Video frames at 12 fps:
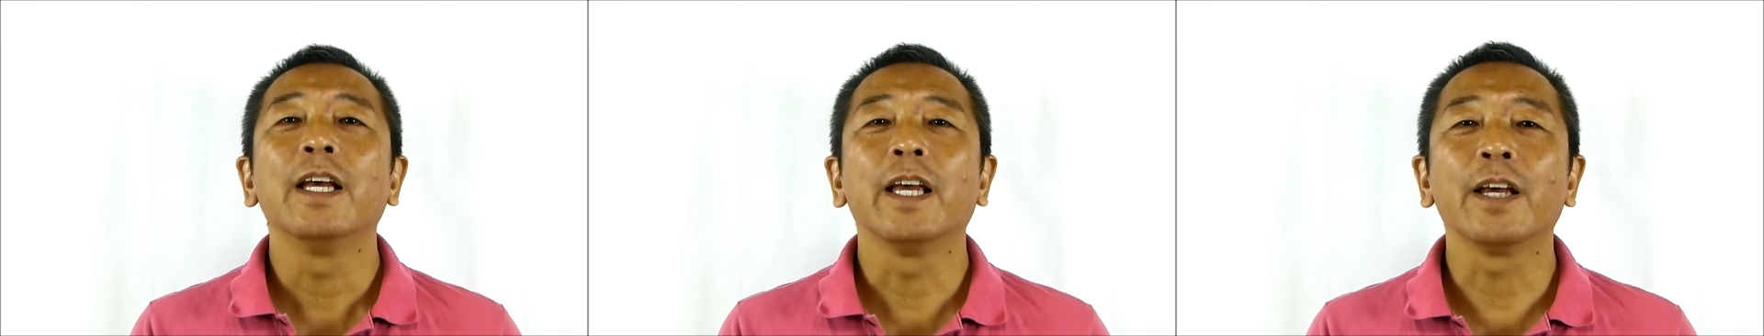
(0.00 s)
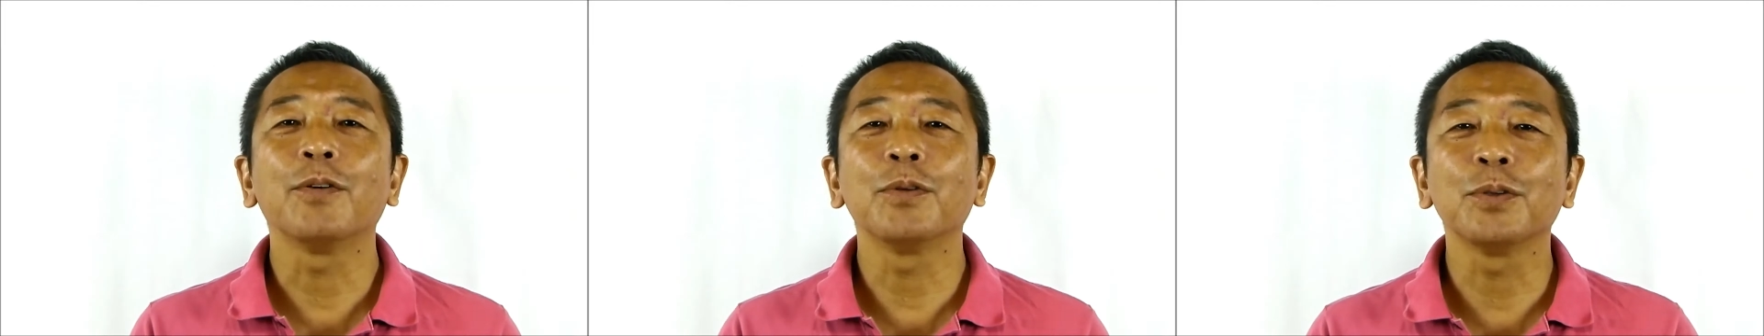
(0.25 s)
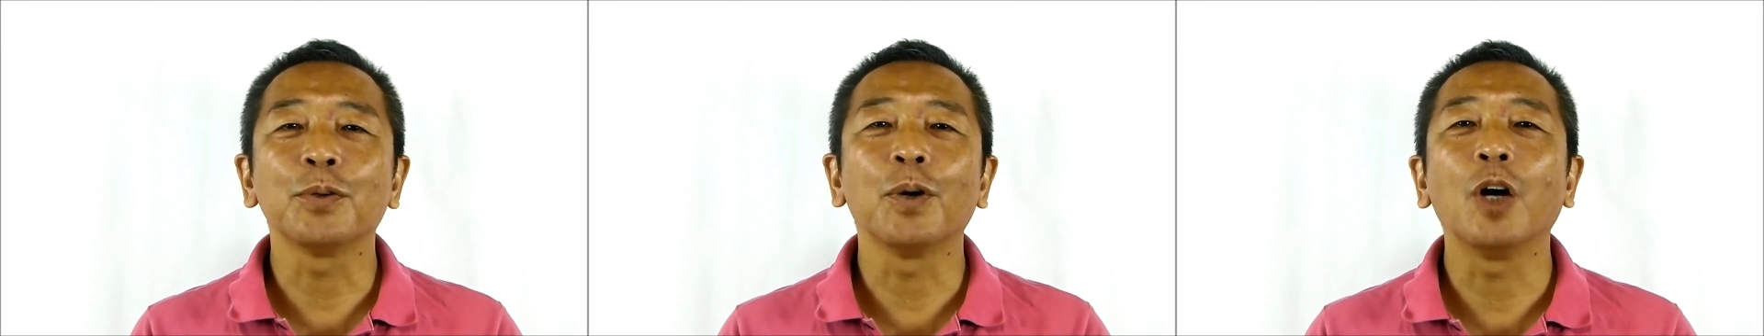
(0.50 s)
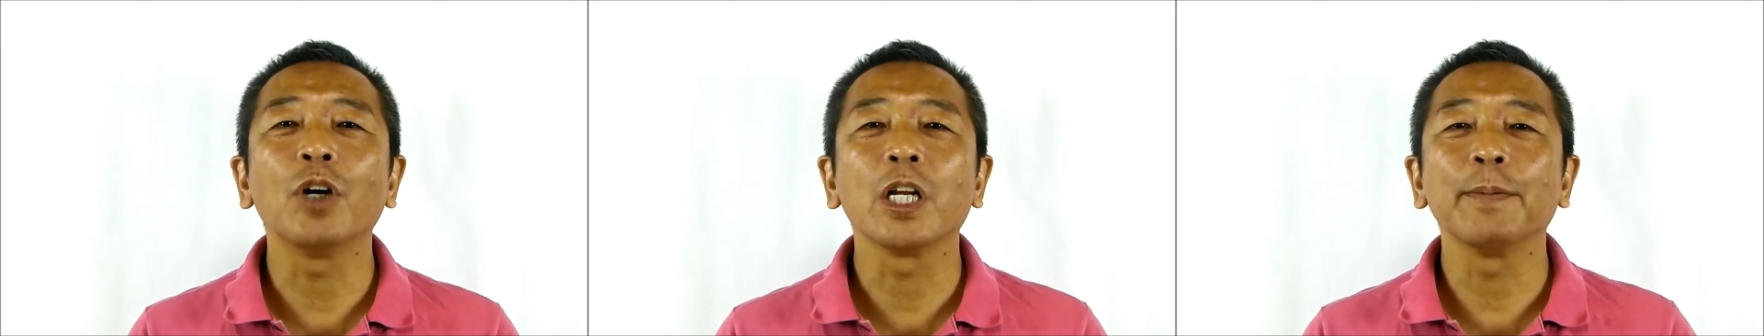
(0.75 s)
えー、この動
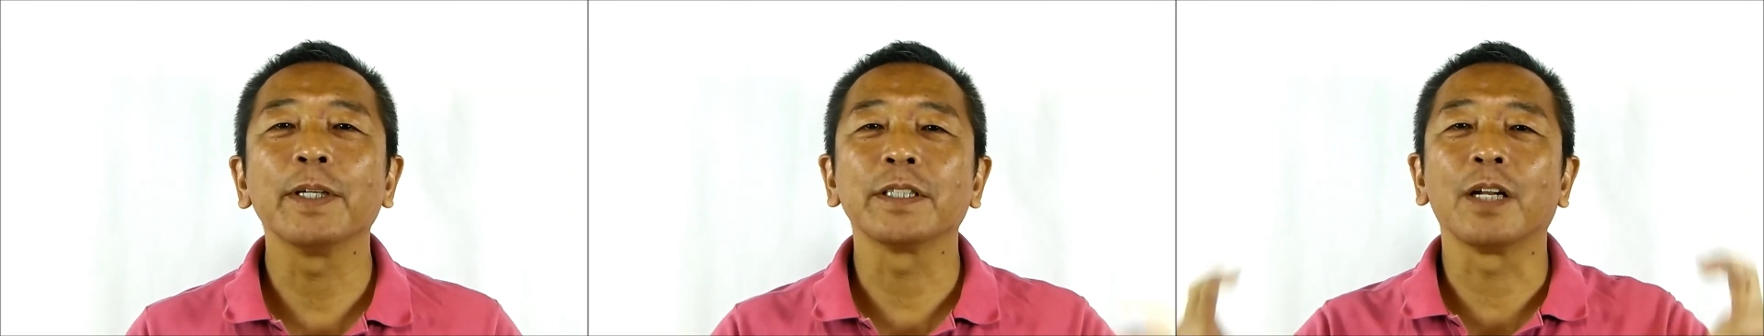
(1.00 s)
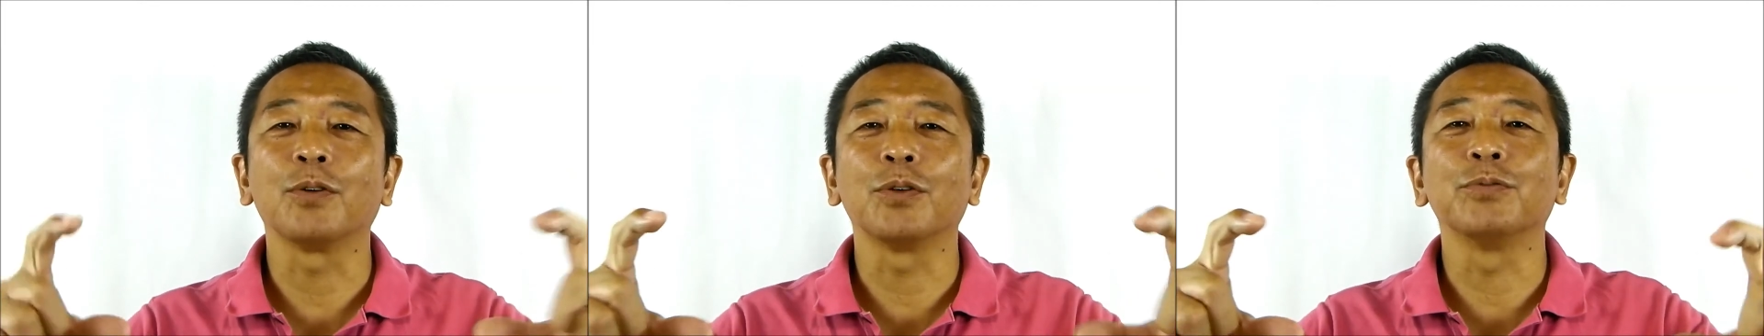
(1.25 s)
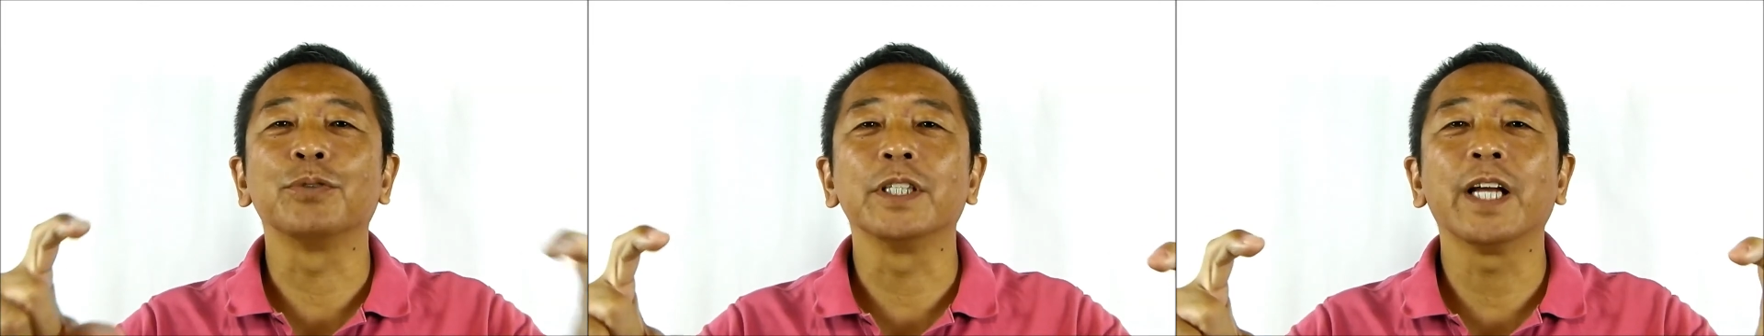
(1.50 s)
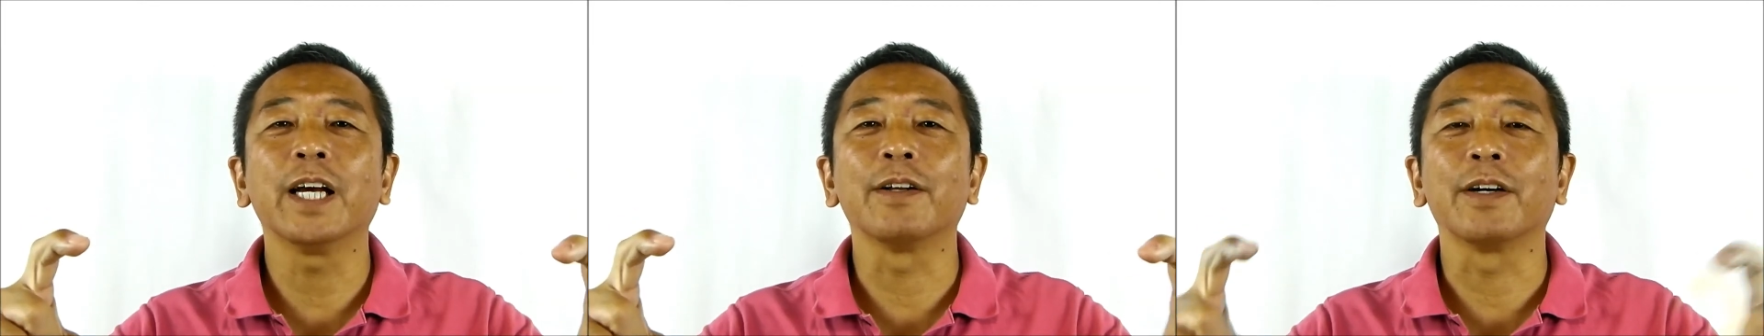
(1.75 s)
画終わりましたらこの
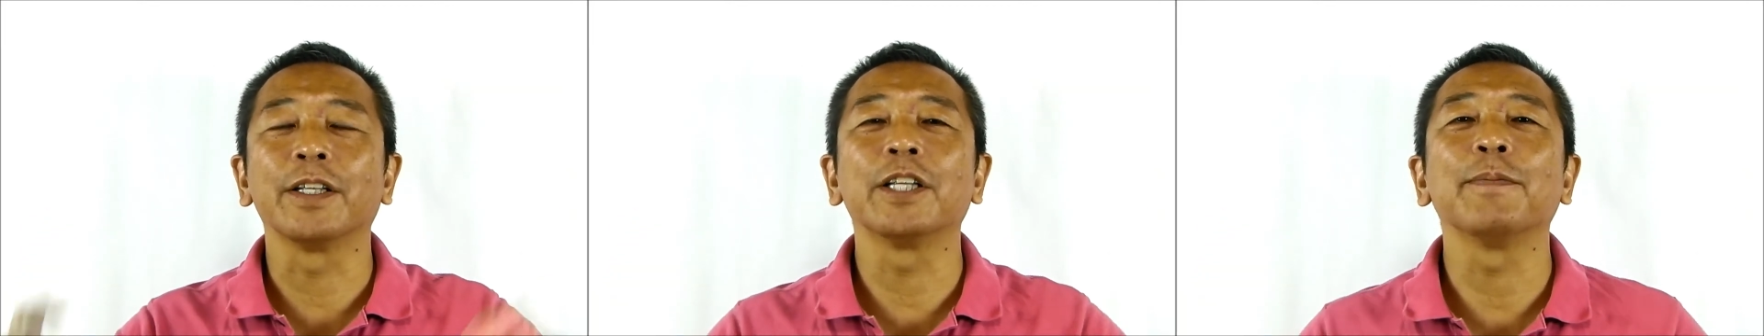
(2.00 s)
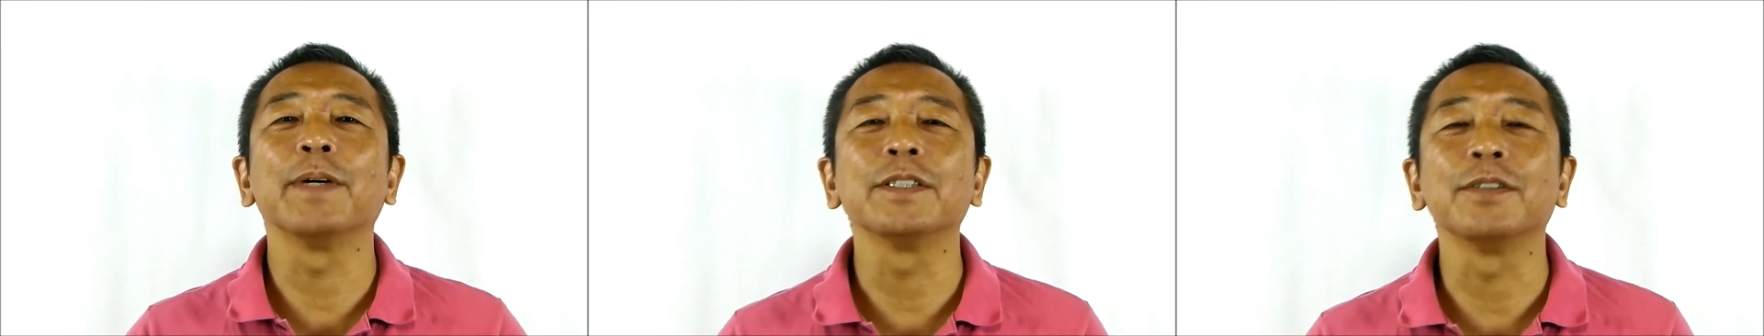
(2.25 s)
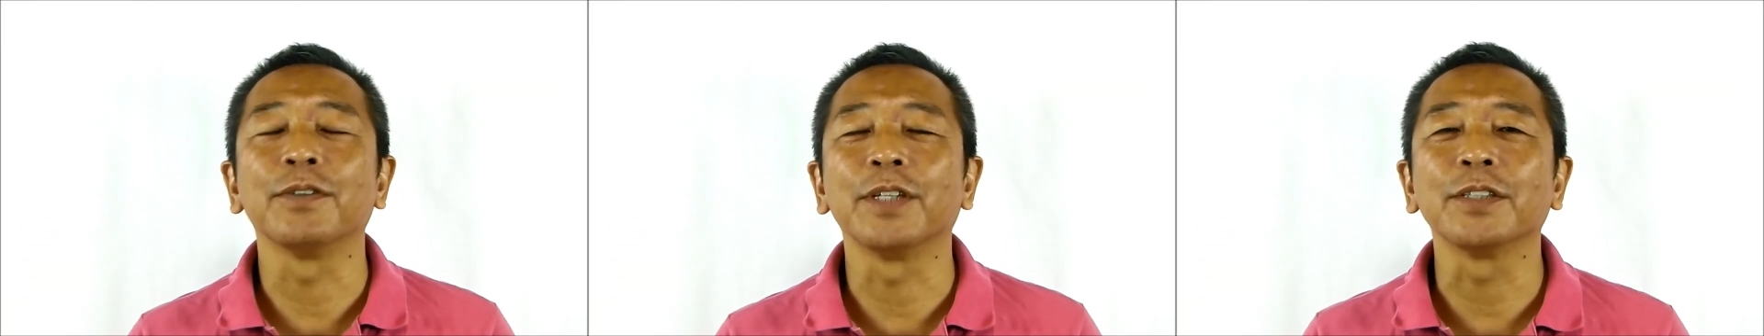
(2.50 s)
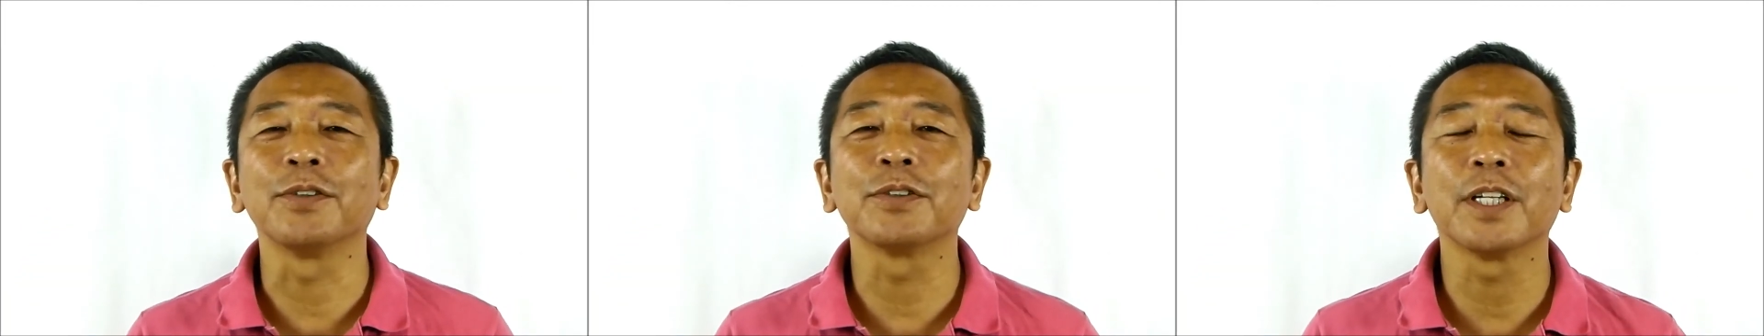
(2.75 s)
フリーダイヤルが出てますので、
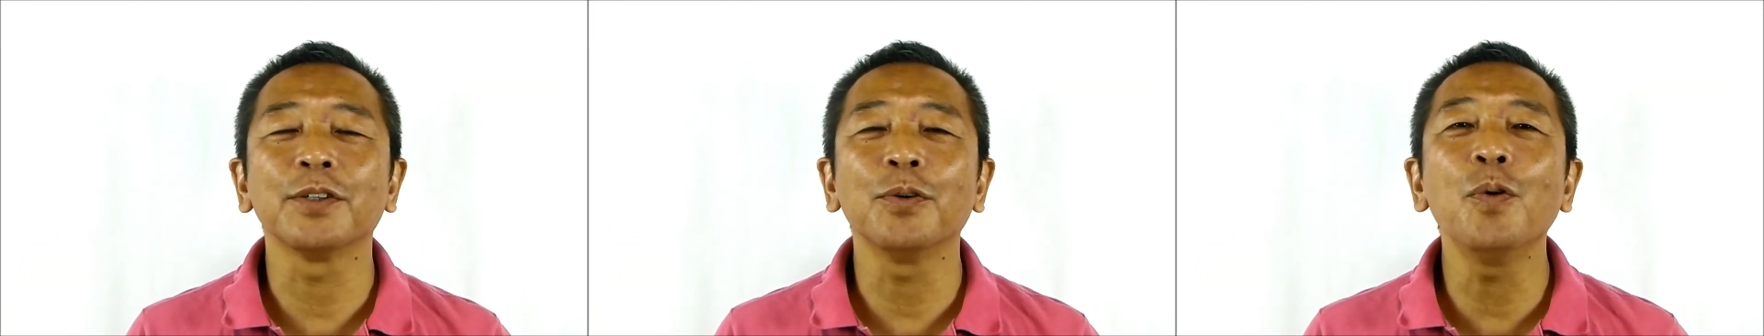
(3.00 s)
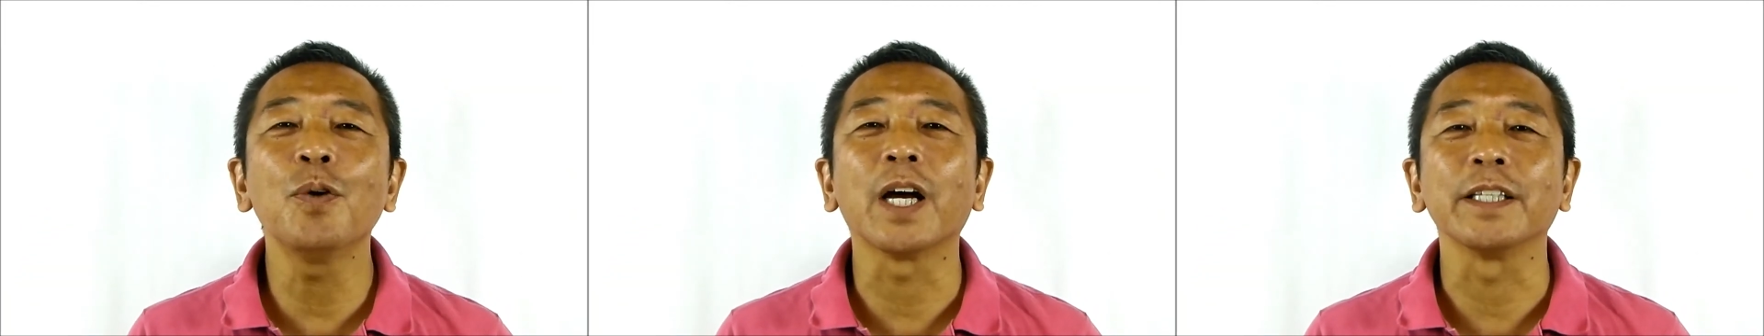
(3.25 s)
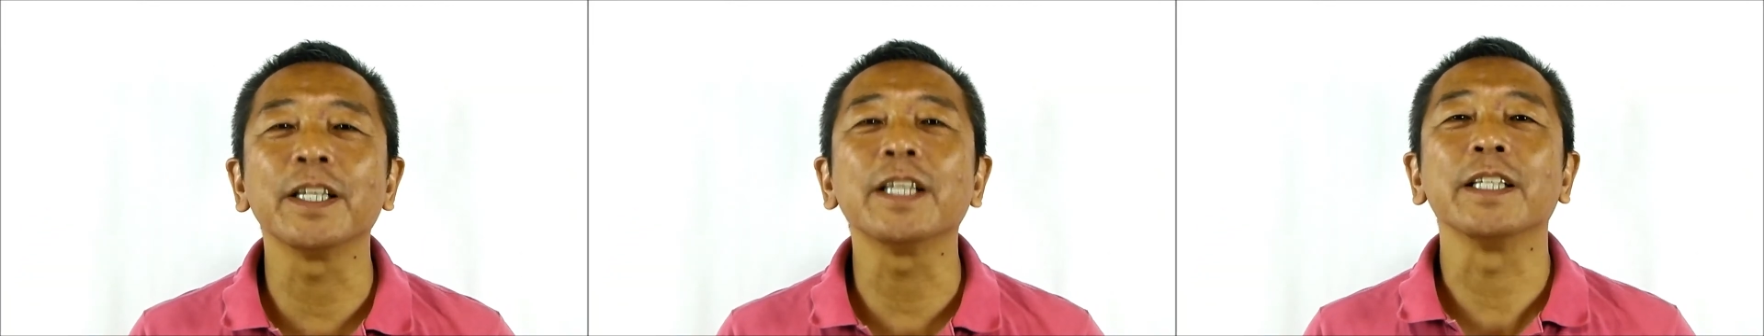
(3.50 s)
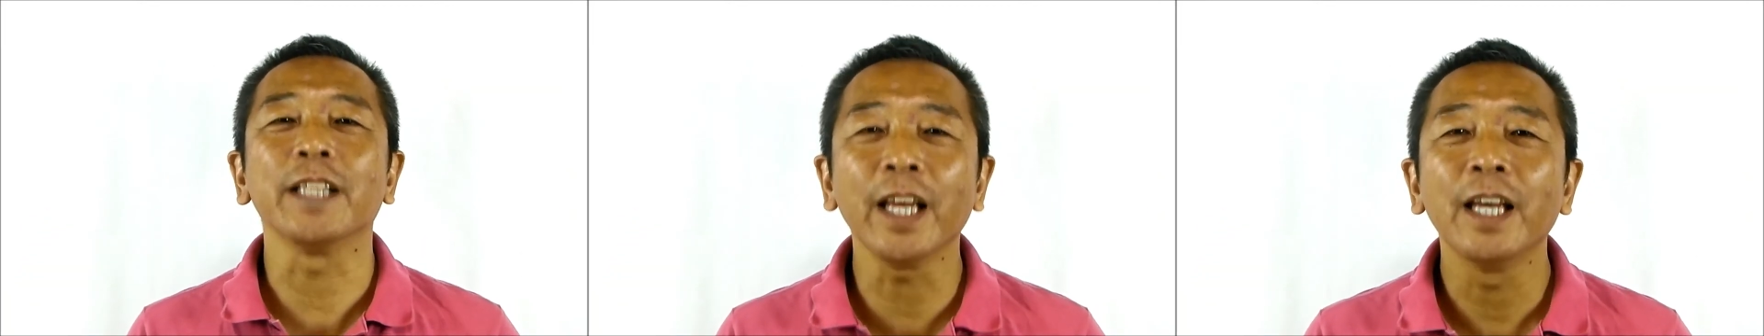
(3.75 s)
そちらの方からぜ
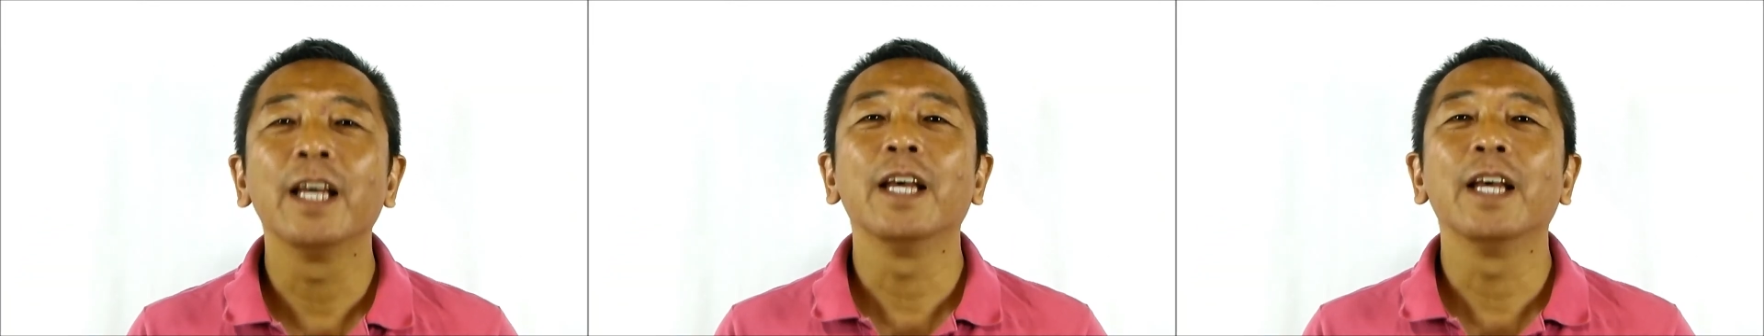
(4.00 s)
ひね、